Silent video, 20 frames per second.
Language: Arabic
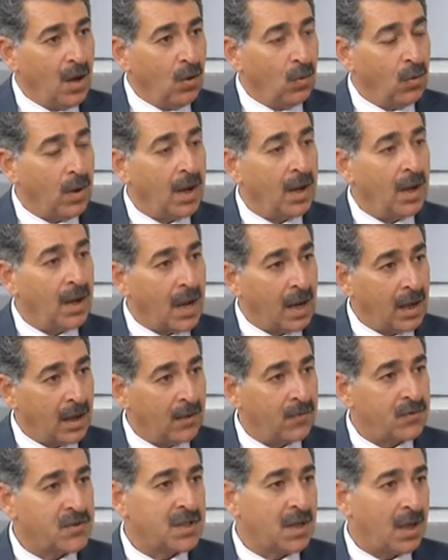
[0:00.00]

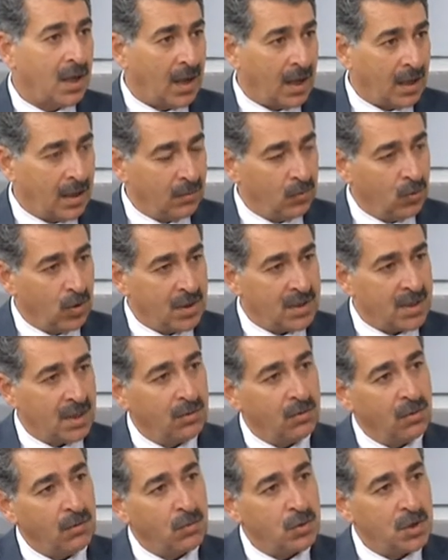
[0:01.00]
والافصاح عن
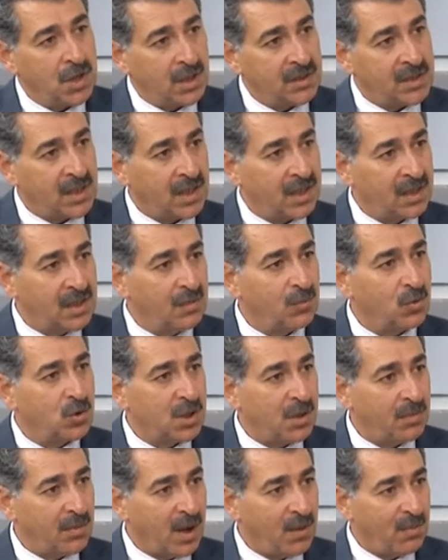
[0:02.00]
الموازنه ومشاركه
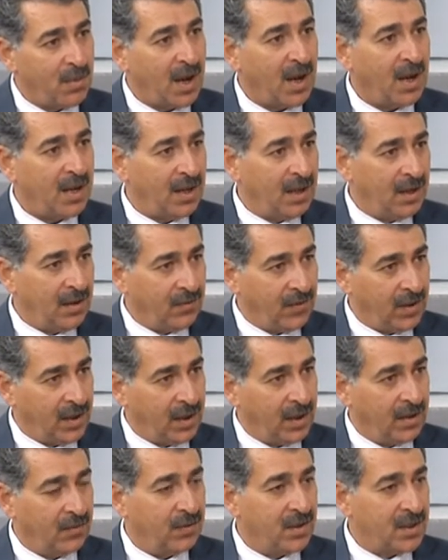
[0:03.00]
المجتمع المحلي
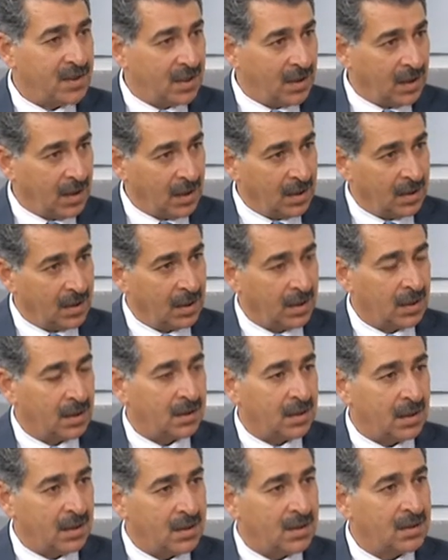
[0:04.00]
في في صياغه
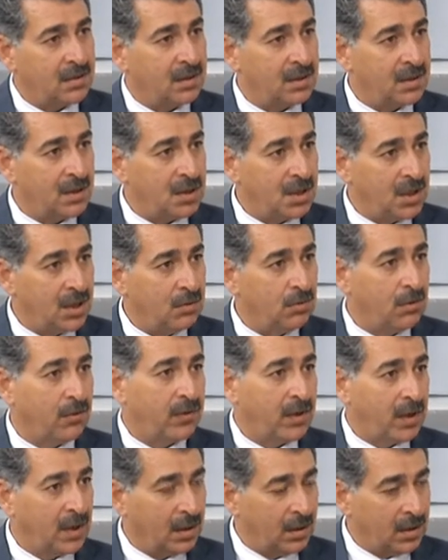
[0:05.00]
الخطه الاستراتيجيه
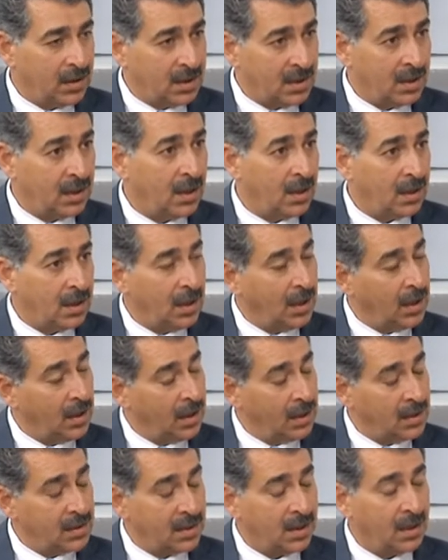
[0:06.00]
وفي
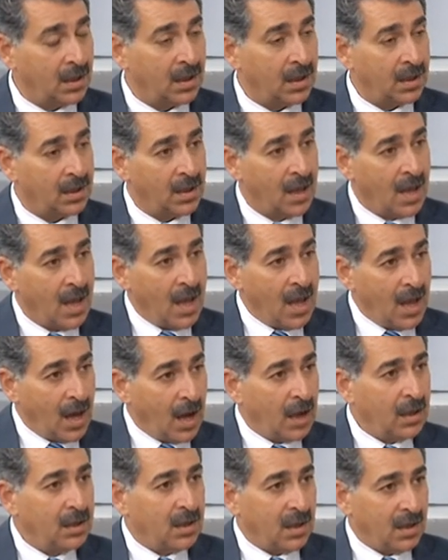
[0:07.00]
صياغه
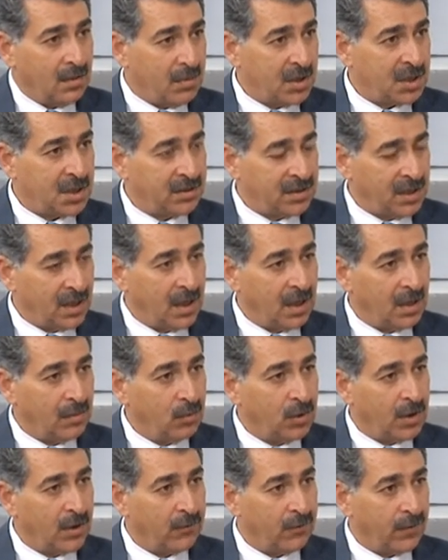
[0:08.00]
ايضا المشاريع
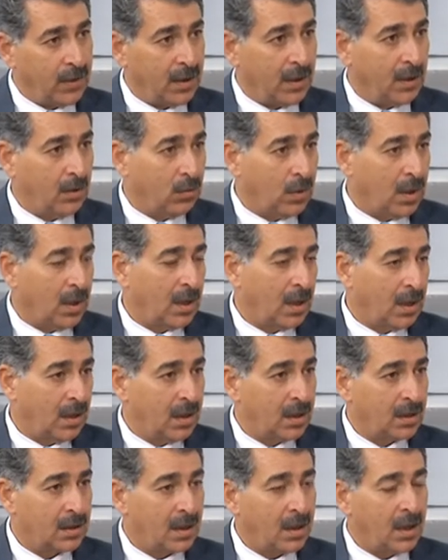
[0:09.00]
المنفذه
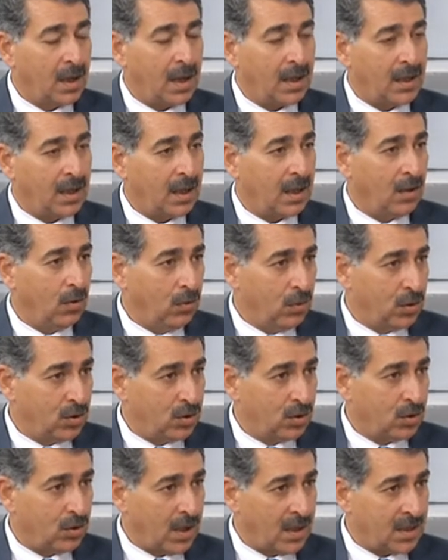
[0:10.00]
والاطلاع عليها هو
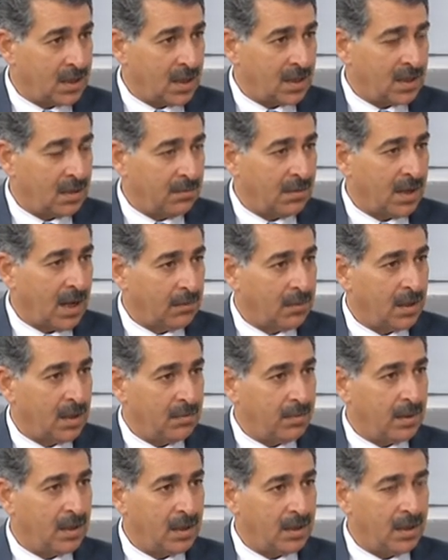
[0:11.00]
جزء اساسي من عمل
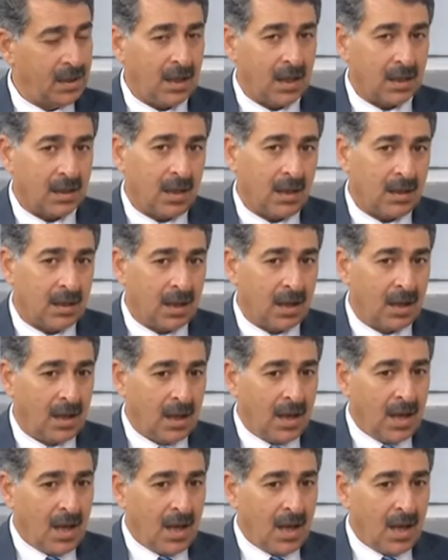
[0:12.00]
البلديات احنا